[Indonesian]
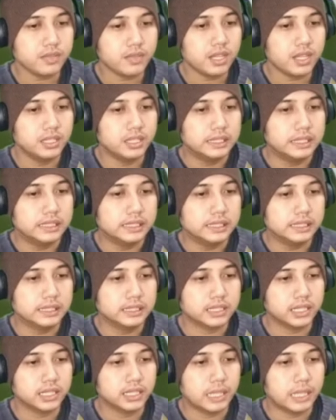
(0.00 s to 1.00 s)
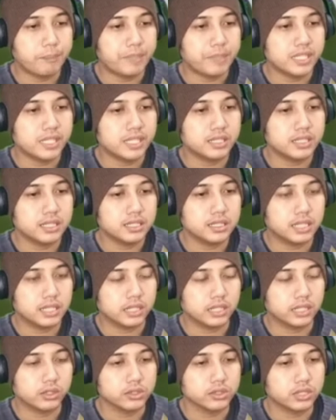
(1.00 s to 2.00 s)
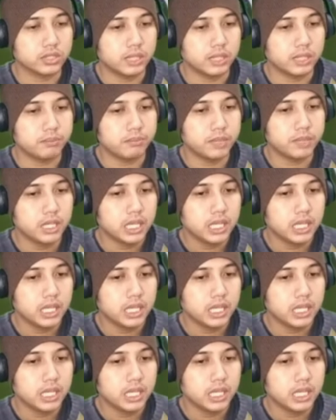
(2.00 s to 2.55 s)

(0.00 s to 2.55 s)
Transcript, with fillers: uh, setiap pieces atau setiap